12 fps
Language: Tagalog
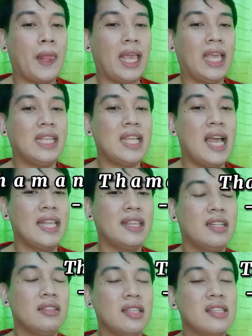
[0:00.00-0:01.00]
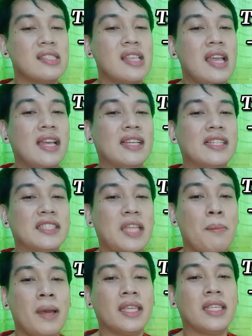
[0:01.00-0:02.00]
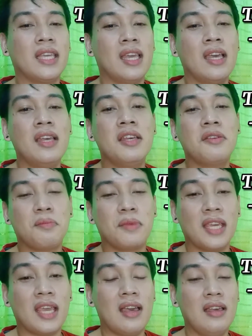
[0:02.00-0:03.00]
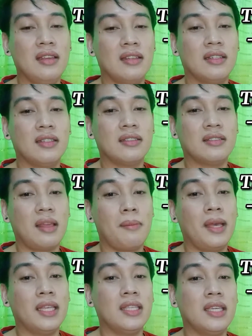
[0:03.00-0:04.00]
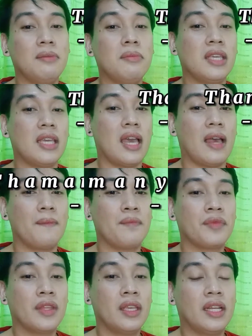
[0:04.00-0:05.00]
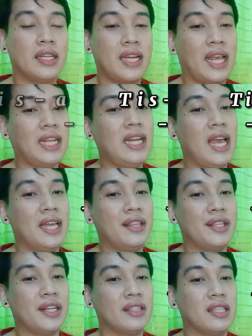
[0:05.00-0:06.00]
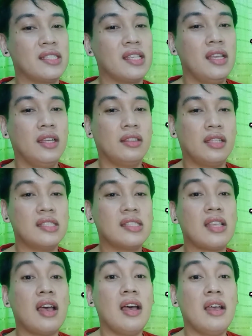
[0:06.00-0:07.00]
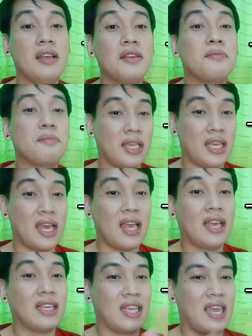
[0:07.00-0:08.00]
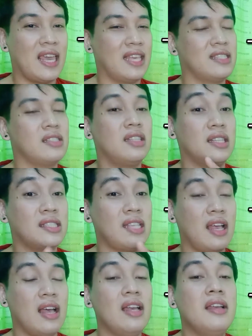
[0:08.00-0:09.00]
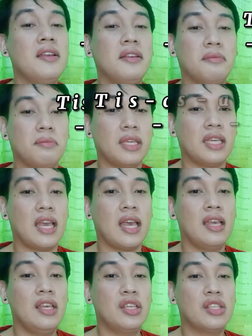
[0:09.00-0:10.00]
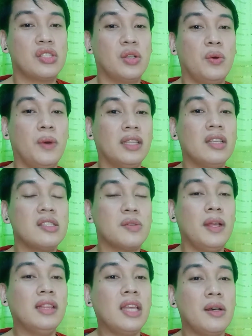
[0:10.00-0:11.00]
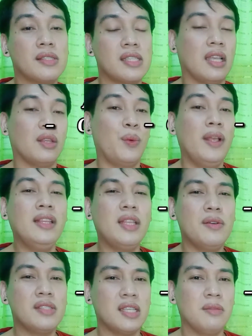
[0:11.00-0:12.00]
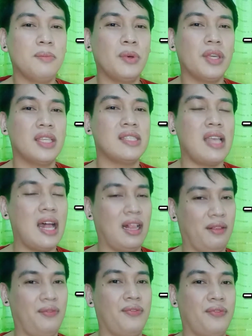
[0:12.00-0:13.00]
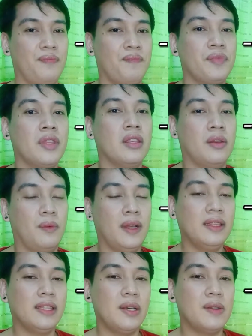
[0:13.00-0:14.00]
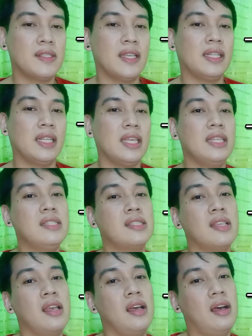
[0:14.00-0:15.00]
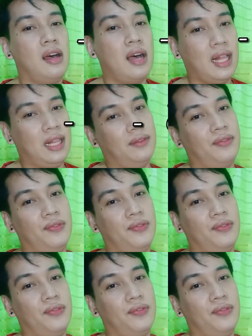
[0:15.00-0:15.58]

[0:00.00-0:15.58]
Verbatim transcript: 800 is Tamanya Mia, Tamanya Mia, 900 is Tisa Mia. Yes, Tisa Mia. So what is 1,000? 1,000 po is Alf. 1,000 is Alf.